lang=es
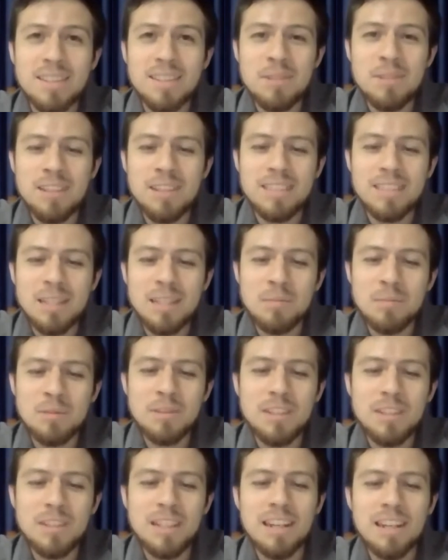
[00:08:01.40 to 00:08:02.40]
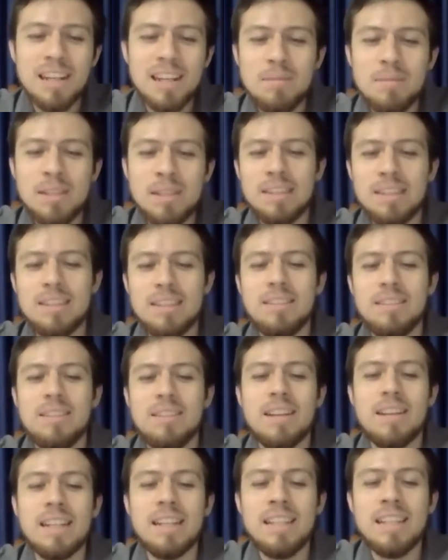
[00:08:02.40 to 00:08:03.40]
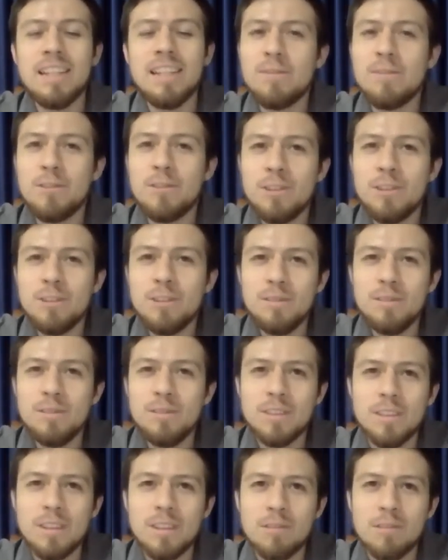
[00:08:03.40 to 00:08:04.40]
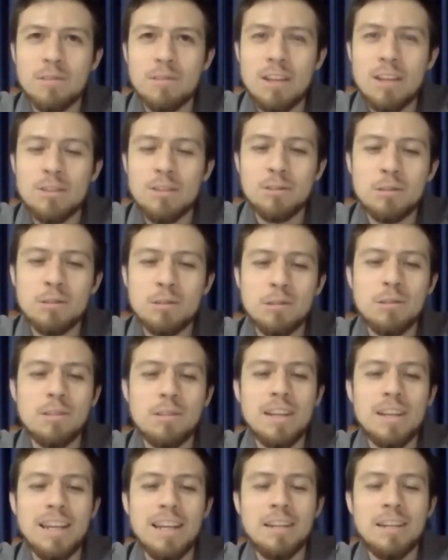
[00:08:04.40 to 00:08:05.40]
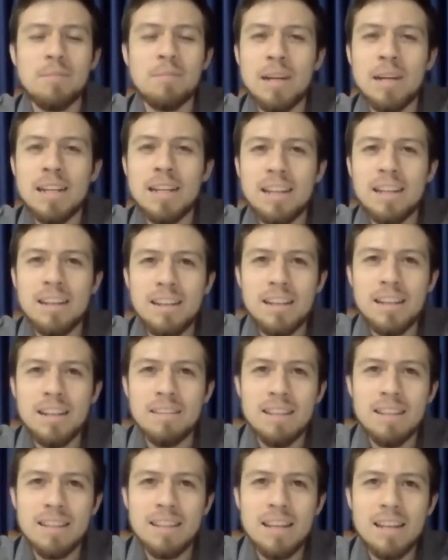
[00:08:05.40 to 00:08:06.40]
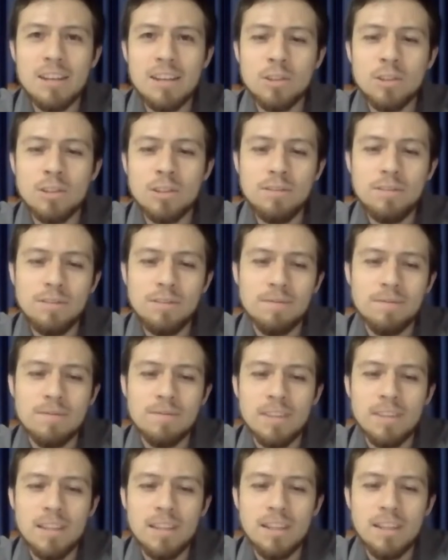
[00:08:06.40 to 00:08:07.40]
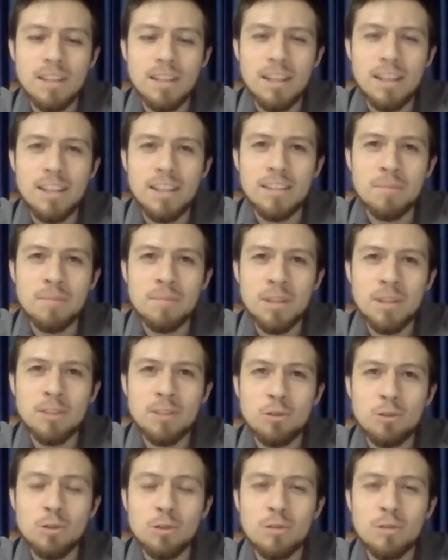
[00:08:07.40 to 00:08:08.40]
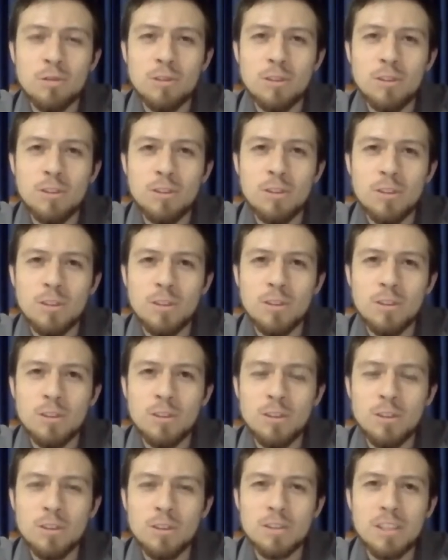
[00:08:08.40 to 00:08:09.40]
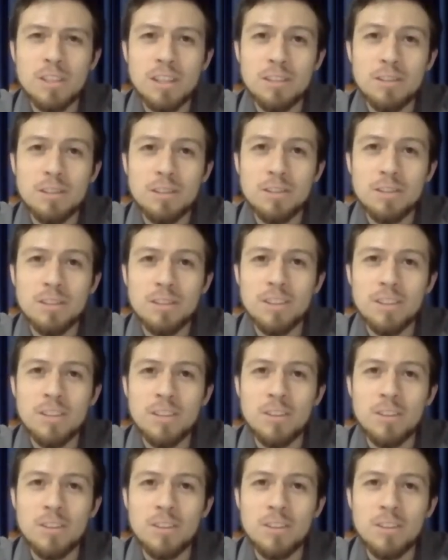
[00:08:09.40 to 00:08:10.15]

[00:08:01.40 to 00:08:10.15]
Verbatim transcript: también el Talmud? Que realmente Rachel vio cuando su hermana era llevada a Jacob y también tuvo ¿cierto?